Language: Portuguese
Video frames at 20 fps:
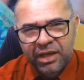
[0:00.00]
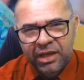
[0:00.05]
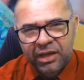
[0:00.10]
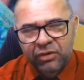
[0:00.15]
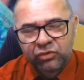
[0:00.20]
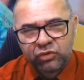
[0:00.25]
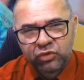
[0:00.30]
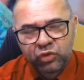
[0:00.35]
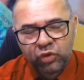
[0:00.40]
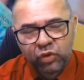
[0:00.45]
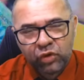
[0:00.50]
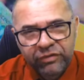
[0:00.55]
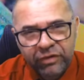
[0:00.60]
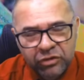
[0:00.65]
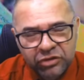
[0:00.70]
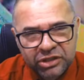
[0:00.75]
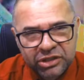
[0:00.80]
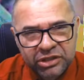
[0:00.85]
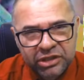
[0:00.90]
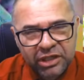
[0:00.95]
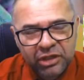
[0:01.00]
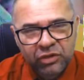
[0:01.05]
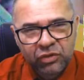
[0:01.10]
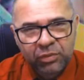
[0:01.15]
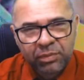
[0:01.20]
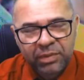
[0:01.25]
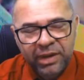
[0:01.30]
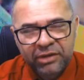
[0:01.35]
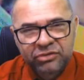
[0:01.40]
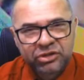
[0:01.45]
o novo auxílio
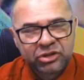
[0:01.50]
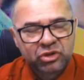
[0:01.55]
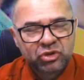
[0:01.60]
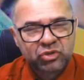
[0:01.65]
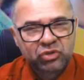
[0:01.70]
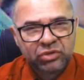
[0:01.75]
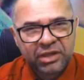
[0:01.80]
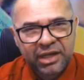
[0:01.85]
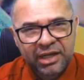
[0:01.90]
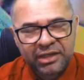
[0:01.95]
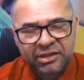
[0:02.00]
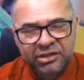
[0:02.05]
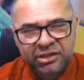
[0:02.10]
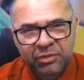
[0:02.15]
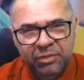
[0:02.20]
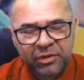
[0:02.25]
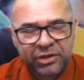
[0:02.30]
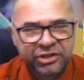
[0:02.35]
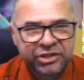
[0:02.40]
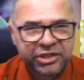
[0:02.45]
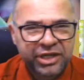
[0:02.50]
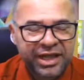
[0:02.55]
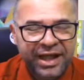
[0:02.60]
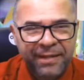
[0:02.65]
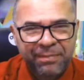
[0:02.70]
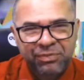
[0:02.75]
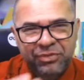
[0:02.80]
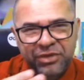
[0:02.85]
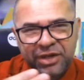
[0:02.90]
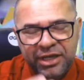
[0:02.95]
para os estudantes, que pode chegar
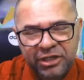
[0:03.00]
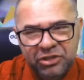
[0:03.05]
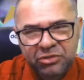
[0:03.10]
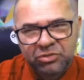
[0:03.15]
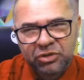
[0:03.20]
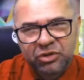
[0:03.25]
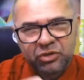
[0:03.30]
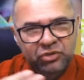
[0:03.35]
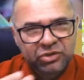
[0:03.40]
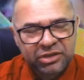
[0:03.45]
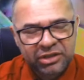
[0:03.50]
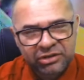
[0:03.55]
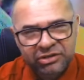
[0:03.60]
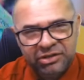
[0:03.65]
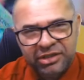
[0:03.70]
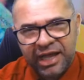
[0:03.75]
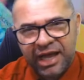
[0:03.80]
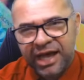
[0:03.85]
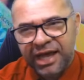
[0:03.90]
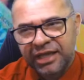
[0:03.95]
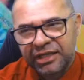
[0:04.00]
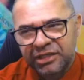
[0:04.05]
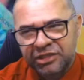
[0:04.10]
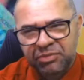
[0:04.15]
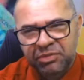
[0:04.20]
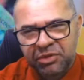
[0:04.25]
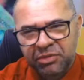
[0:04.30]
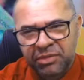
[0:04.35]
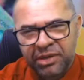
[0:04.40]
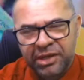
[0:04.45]
a R$ 3.200,
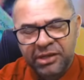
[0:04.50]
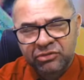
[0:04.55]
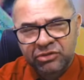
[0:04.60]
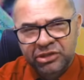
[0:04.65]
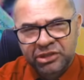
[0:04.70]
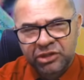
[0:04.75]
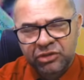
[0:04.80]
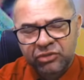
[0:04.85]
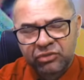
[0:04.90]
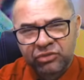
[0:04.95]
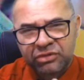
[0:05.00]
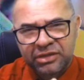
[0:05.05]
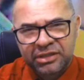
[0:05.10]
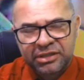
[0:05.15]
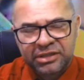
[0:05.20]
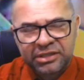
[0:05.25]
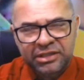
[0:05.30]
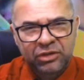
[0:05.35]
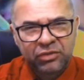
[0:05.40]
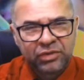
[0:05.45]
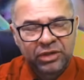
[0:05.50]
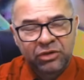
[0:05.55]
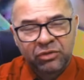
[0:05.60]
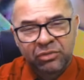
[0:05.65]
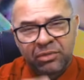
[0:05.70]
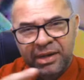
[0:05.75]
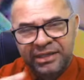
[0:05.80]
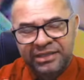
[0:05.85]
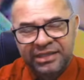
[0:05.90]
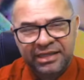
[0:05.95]
primeiro, segundo, terceiro ano,
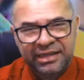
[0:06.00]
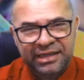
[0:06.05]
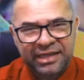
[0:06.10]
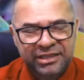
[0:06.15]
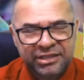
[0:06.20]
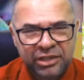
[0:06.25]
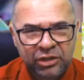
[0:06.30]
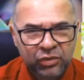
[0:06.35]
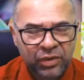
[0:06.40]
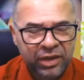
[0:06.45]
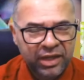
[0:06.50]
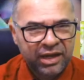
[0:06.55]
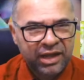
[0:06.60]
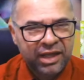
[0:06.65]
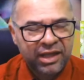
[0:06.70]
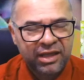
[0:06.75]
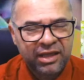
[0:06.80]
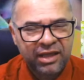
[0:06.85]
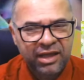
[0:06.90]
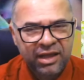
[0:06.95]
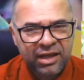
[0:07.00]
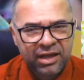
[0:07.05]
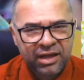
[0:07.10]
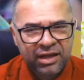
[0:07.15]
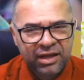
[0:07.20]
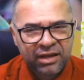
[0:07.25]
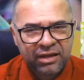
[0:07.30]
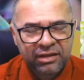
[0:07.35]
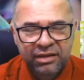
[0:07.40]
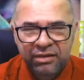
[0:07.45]
mais a taxa do Enem,
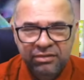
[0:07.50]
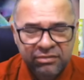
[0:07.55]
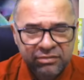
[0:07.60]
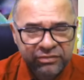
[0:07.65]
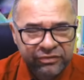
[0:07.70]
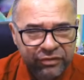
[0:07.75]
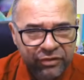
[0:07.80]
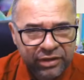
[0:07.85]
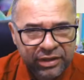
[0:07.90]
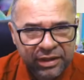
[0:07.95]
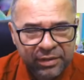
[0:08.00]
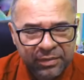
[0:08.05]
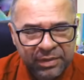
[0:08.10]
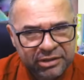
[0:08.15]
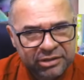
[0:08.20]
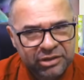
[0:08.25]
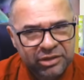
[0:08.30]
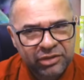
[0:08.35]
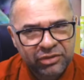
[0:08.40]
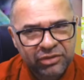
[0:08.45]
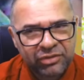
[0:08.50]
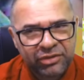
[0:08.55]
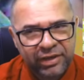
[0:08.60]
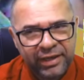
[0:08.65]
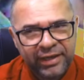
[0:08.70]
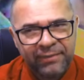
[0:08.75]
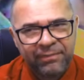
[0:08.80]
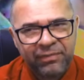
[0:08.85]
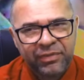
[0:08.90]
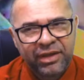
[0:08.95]
não foi debatido,
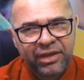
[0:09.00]
né?